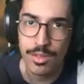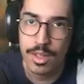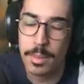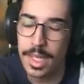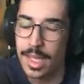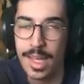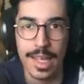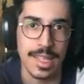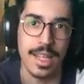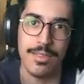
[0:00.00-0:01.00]
وام في بي
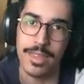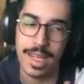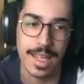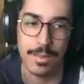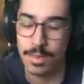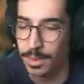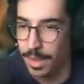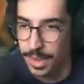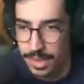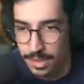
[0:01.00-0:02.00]
يعني افضل لاعب في
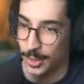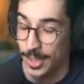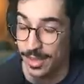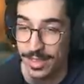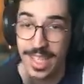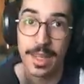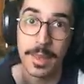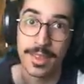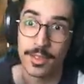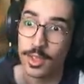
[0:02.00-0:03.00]
المباراه لو يصير في
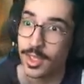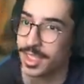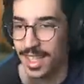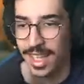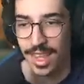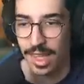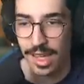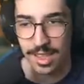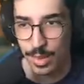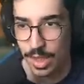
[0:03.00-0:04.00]
جيمين فوز كذا
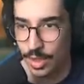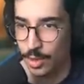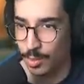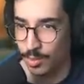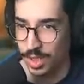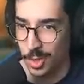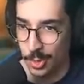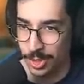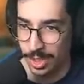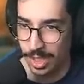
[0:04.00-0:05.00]
لازم كلكم تسوون
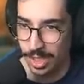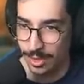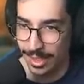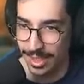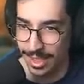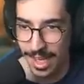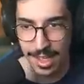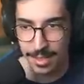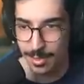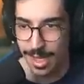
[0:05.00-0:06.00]
اشتراك ولايك
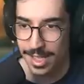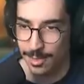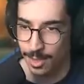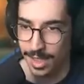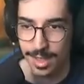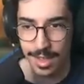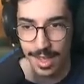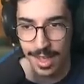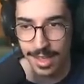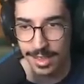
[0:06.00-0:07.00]
لازم لازم والله
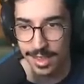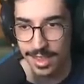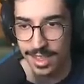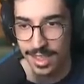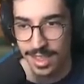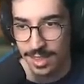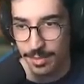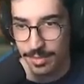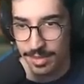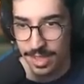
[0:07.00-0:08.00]
يعني
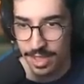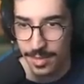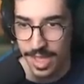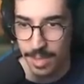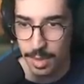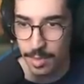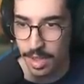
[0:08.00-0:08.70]
صرت ما اطلبكم